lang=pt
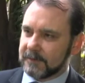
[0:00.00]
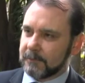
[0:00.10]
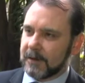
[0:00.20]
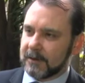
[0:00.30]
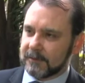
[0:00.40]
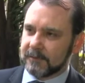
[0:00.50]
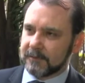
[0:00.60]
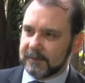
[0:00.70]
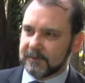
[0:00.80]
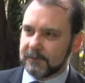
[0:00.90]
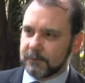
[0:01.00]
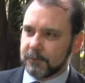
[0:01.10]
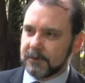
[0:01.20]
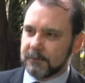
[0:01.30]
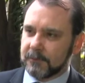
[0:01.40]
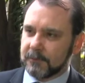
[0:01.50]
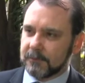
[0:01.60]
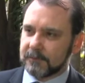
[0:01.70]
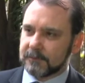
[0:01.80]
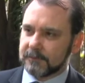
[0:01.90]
das máquinas desse grupo criminoso.